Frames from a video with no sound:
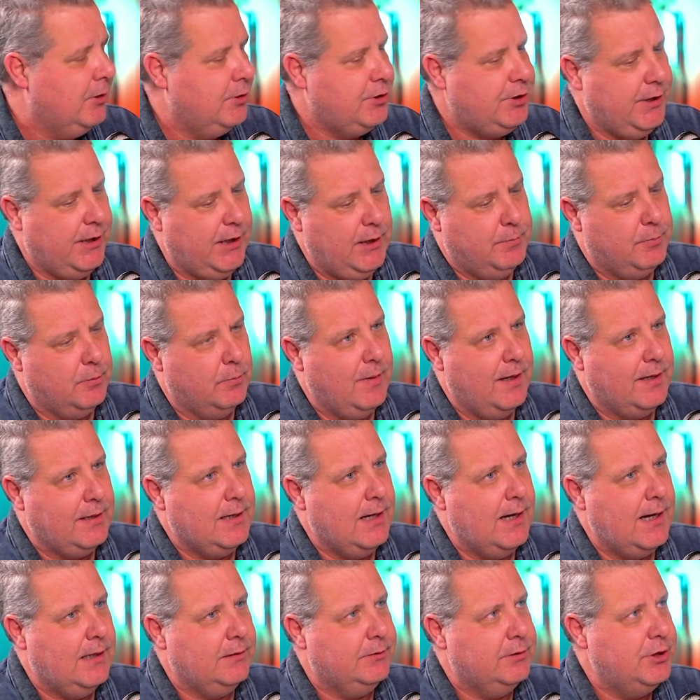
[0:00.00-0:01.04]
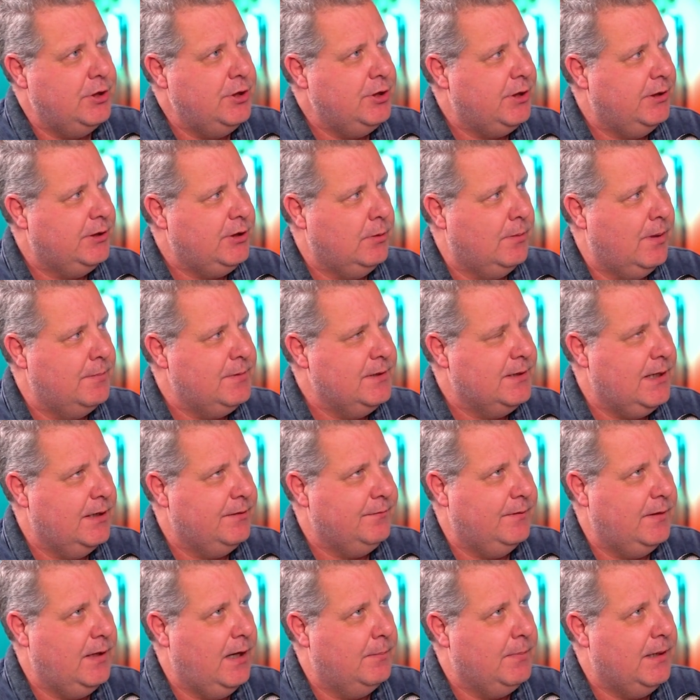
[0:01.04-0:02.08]
Eu cheguei para o Marcato, a gente já tinha uma amizade.
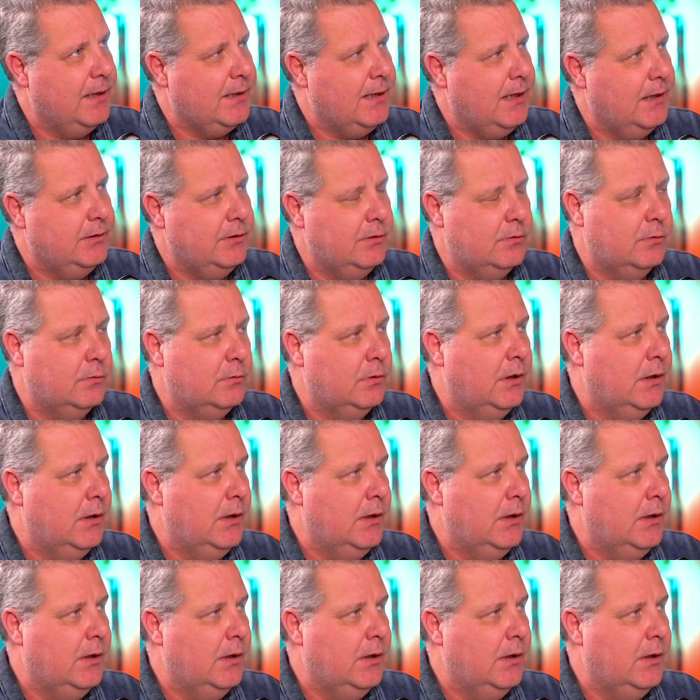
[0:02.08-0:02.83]
Falei: ah, Marcato, eu,